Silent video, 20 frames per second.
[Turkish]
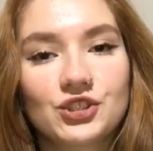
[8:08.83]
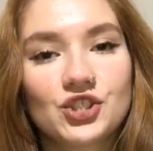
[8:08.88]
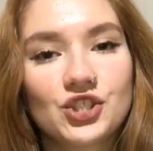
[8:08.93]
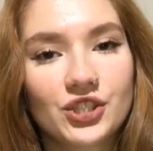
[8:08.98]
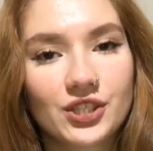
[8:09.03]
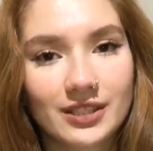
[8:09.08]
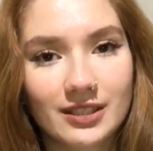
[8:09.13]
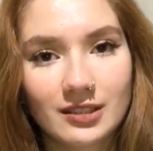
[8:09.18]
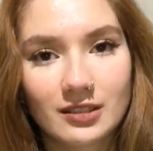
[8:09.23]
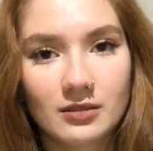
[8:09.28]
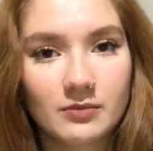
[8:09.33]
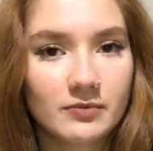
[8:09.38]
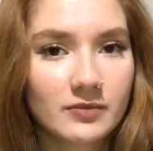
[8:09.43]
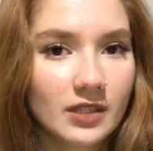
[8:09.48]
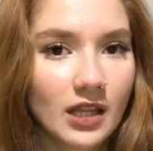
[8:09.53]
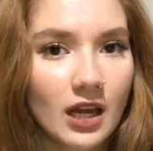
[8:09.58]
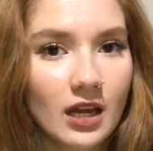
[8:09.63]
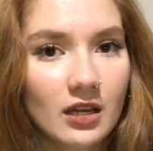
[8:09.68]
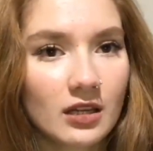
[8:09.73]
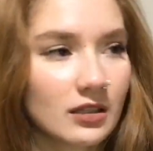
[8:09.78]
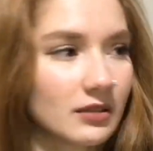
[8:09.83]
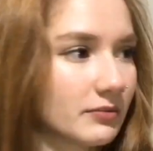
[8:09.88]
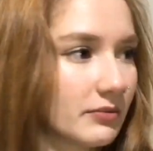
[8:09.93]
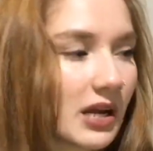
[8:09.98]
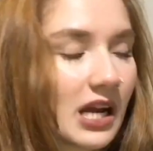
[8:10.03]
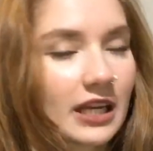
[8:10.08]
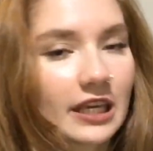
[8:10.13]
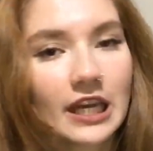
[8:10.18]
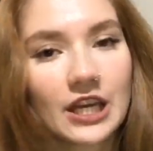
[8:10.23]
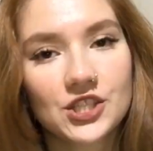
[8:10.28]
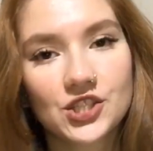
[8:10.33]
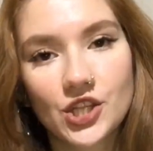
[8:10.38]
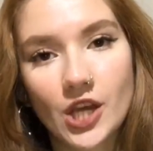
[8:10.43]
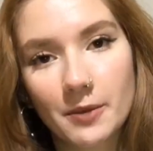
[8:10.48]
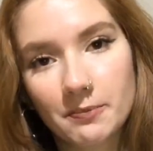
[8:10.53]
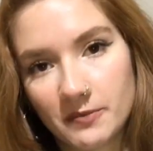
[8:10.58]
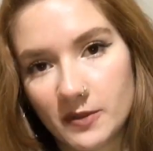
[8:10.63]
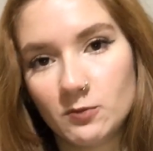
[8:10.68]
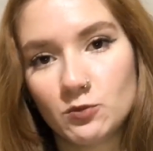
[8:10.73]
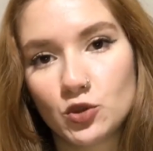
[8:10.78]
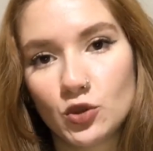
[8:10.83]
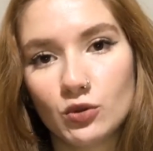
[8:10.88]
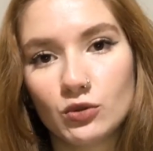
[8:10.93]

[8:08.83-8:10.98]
çıktığımda makyaj yapmamış